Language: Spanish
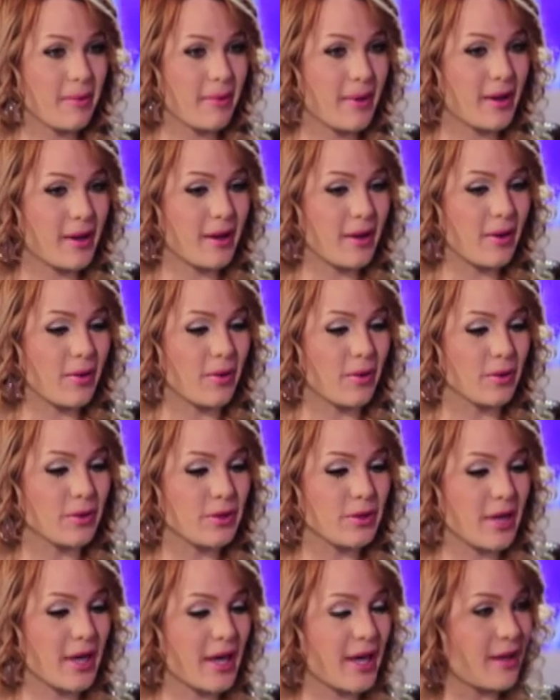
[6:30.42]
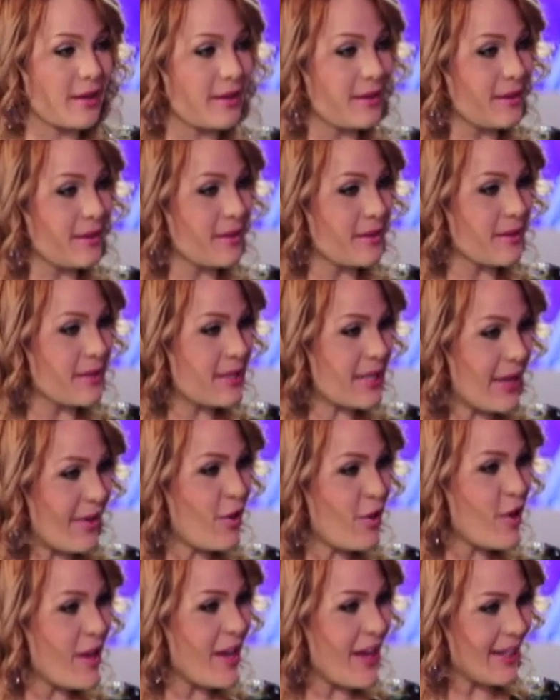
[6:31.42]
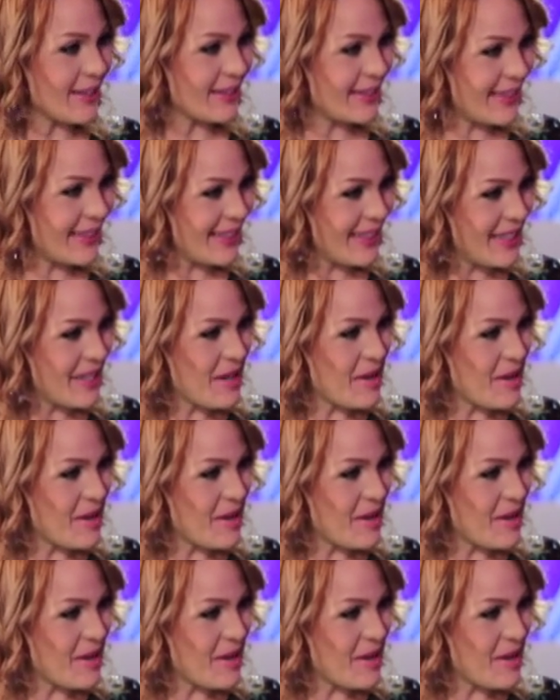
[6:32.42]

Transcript: de verlos en Sábado Gigante,